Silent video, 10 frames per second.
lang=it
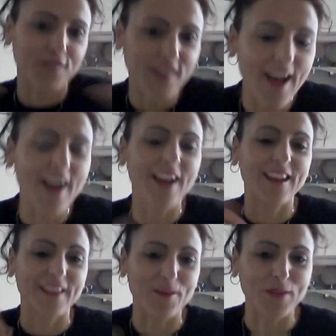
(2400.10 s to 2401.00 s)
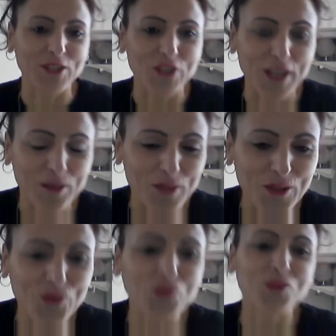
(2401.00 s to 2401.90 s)
finale da mangiare per
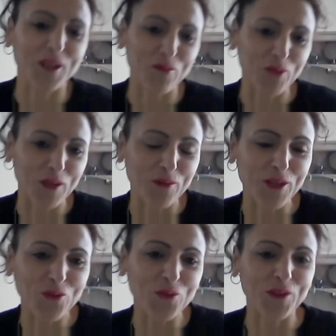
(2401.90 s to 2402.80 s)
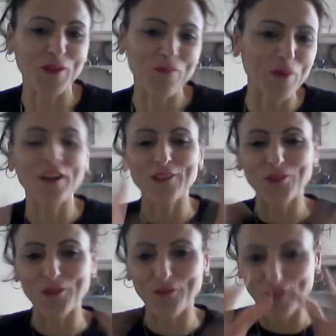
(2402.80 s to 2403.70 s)
tutti, da bere per tutti, abbiamo
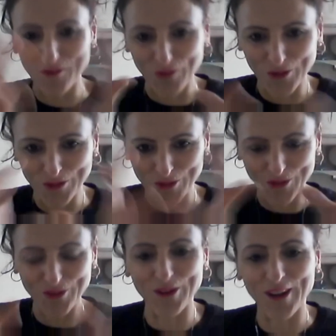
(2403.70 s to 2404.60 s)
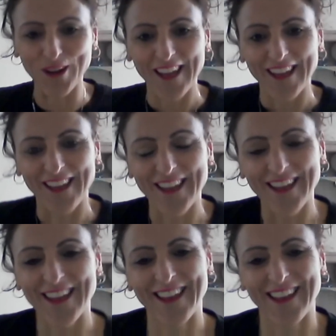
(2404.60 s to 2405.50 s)
fatto il famoso,
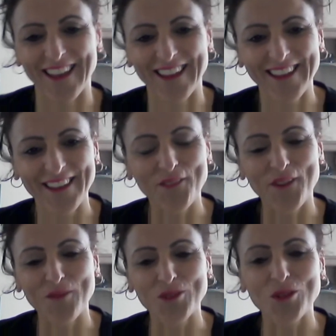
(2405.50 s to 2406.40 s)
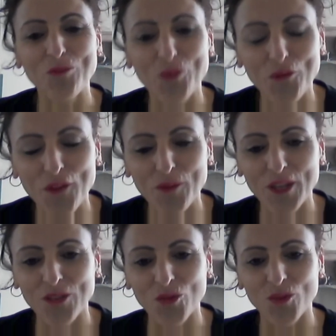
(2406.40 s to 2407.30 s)
eh, il famoso buffet
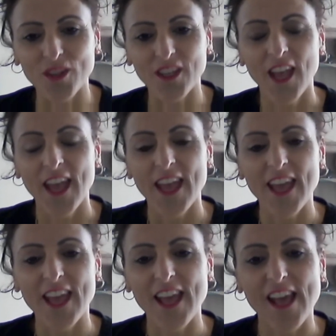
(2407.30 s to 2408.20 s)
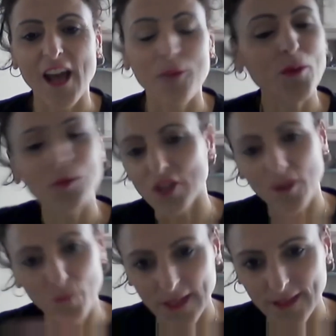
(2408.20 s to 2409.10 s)
per tutti e a me
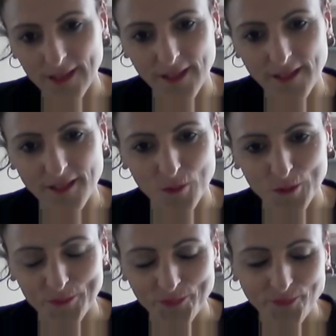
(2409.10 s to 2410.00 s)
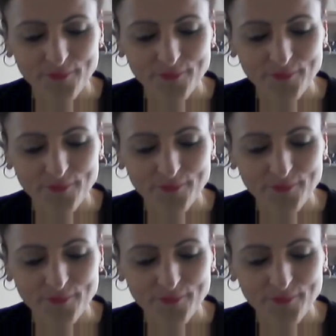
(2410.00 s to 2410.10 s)
piacerebbe tantissimo